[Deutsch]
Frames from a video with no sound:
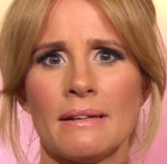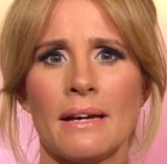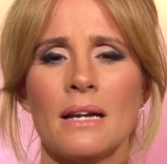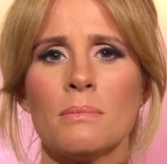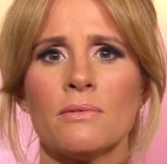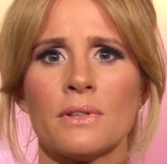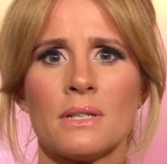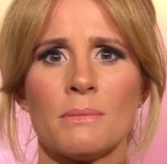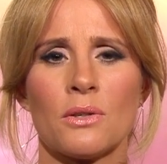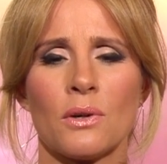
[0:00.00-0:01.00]
In der Elbe wird
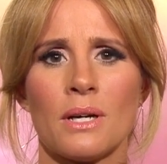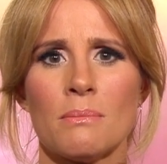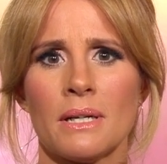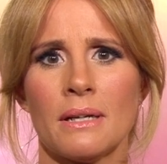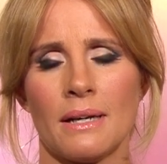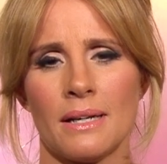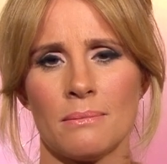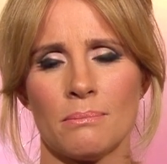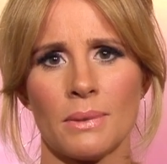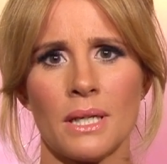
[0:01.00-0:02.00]
nämlich noch immer nach
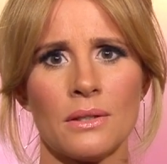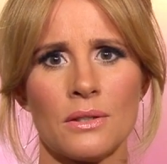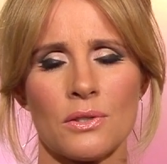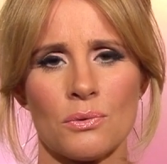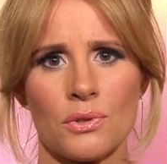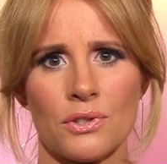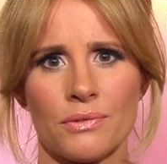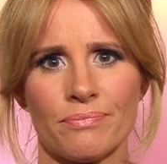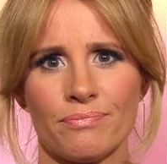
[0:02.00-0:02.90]
einem Kind gesucht.